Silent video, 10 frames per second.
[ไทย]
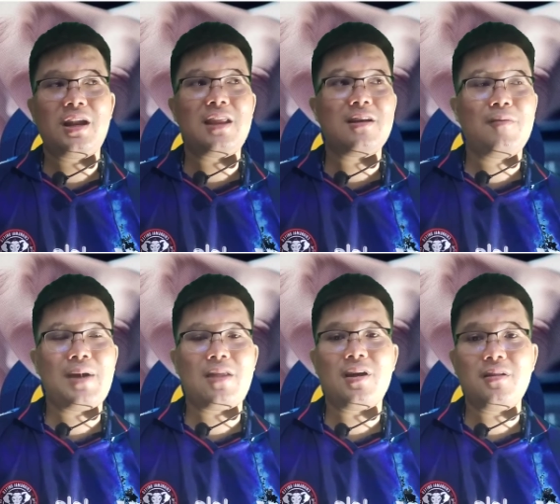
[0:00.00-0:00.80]
list เข้า
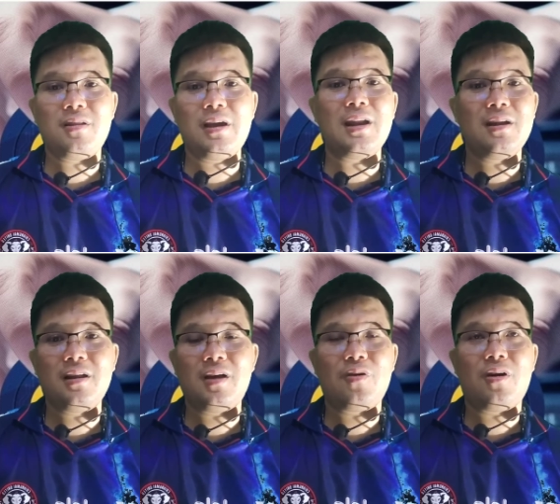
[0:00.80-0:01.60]
มาสักเดือนห
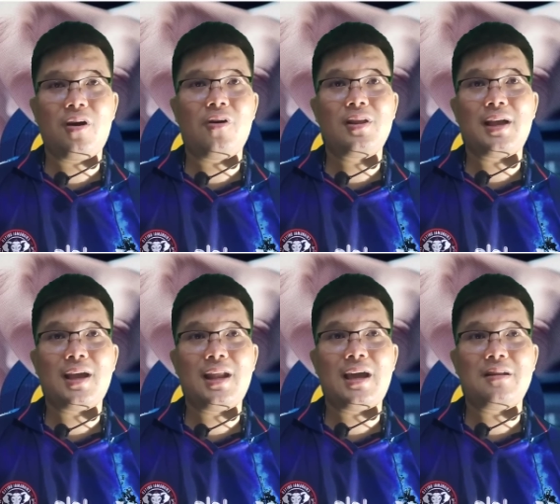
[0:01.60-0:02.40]
นึ่งแล้วก็ออกจา
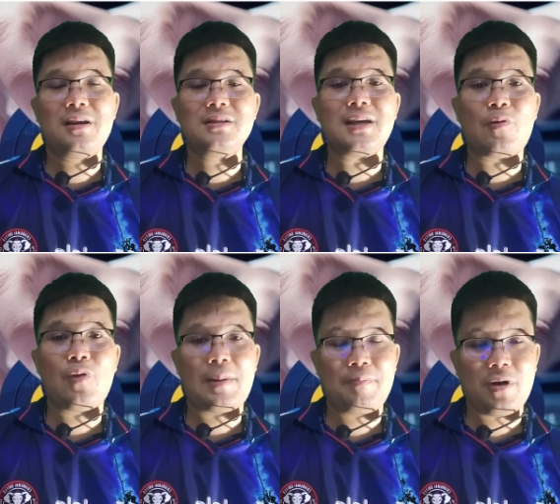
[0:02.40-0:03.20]
กกระดานเนื่องจาก
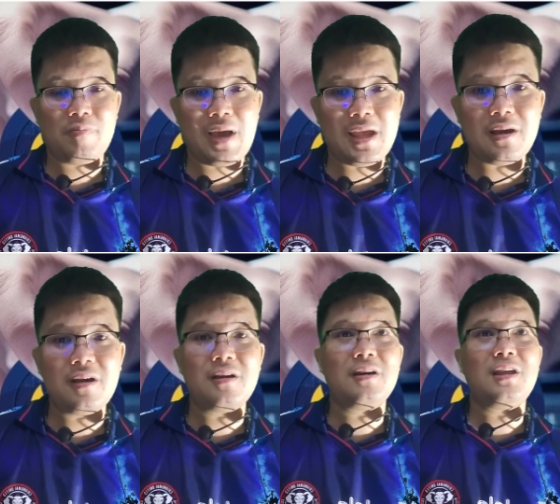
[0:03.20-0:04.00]
ความปลอดภัย
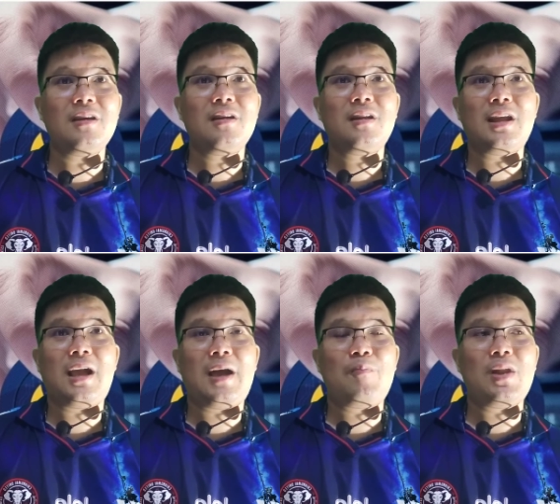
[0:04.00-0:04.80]
เอ่ย
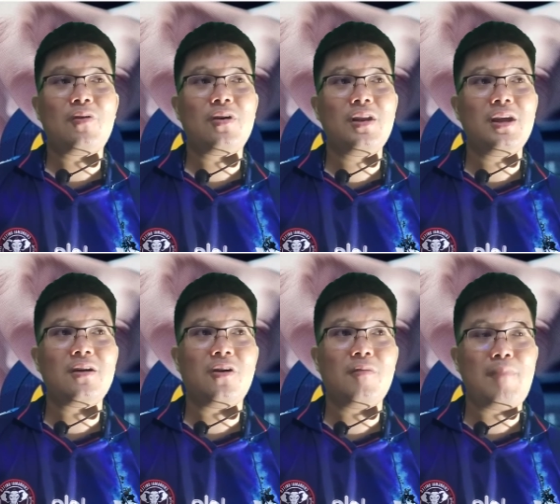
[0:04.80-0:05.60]
นะครับเราก็เรื่
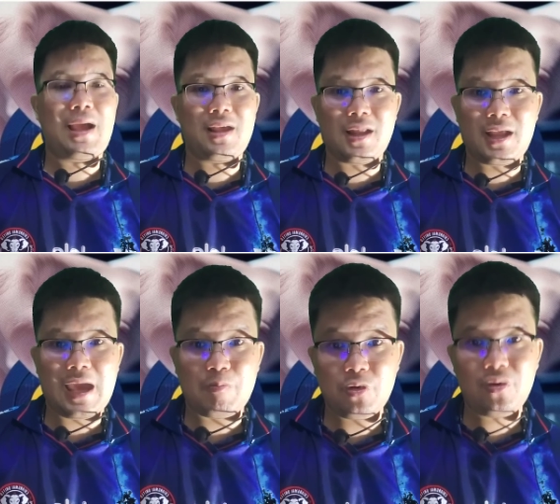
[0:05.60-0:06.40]
องของ market
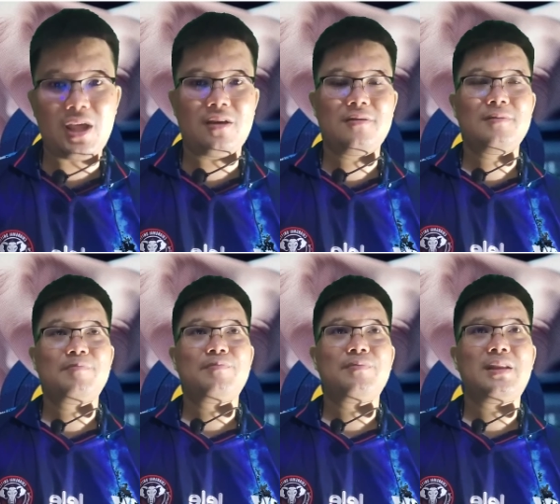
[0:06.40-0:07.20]
cap ด้วย
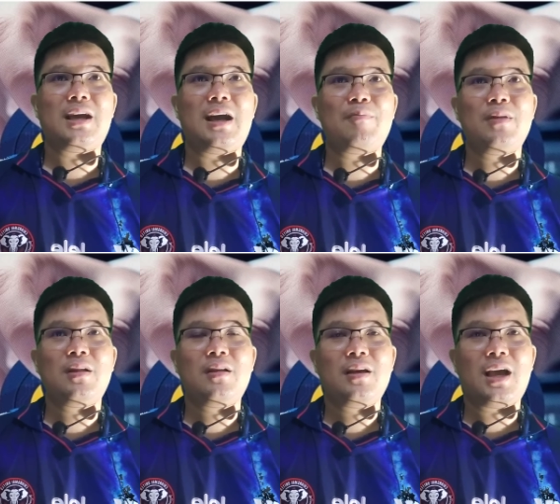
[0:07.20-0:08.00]
นะครับ
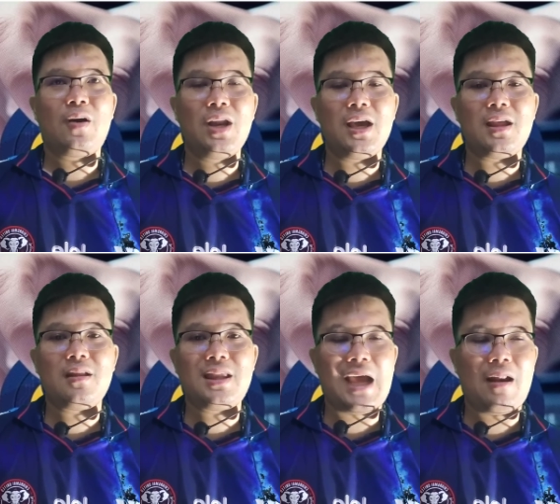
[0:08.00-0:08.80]
เขาเลย
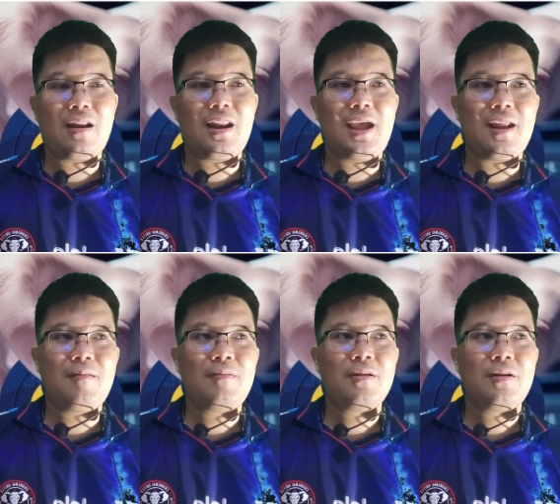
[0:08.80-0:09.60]
จัดเหรียญ
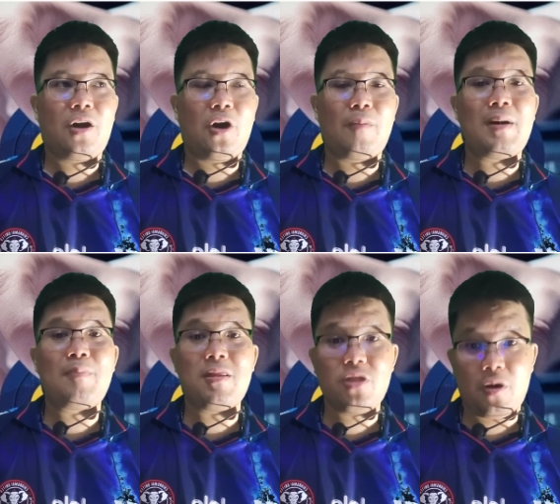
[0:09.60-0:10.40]
ออกมา
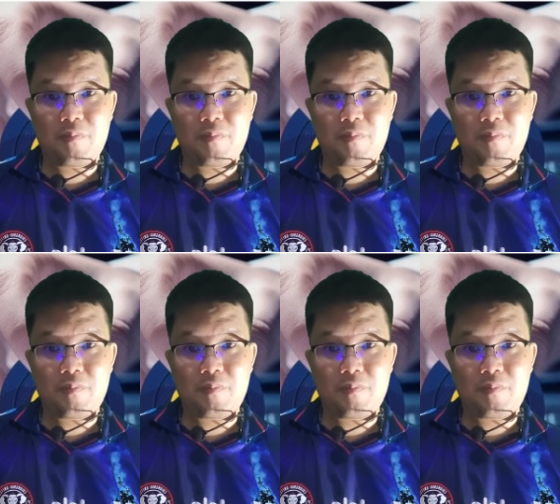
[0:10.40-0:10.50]
เป็นสอ